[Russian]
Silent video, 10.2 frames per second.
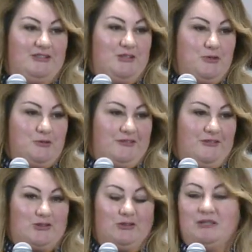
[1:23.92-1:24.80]
ты
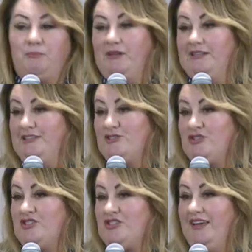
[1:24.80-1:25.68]
чувствуешь, что ты
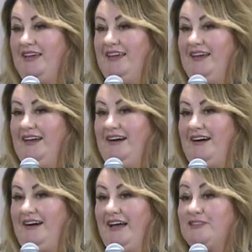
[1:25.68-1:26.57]
принадлежишь
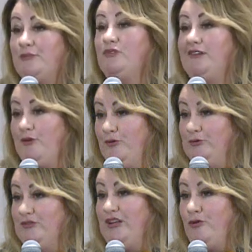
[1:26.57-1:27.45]
а, этому
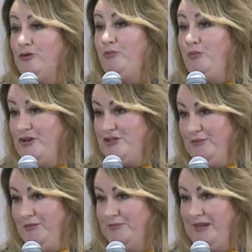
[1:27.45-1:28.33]
народу, народу
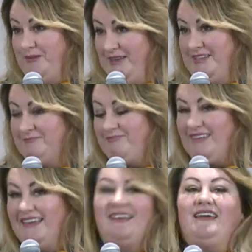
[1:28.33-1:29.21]
Божьему. Аминь.
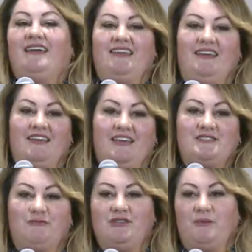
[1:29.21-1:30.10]
И я
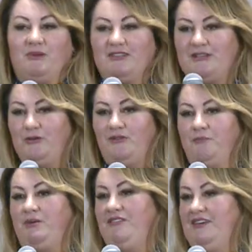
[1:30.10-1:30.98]
сегодня передаю
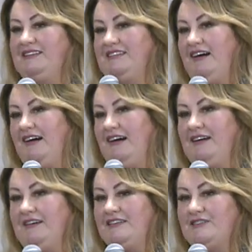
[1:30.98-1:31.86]
вам привет
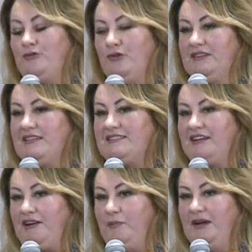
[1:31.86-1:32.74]
а, из города
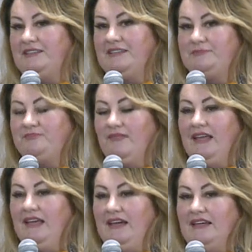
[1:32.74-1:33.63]
Сакраменто.
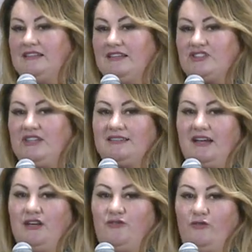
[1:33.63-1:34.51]
Это штат
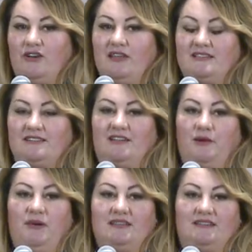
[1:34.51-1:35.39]
Калифорния.
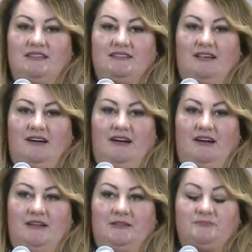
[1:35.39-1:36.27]
Сакраменто –
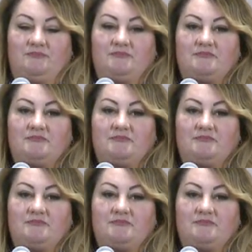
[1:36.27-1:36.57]
это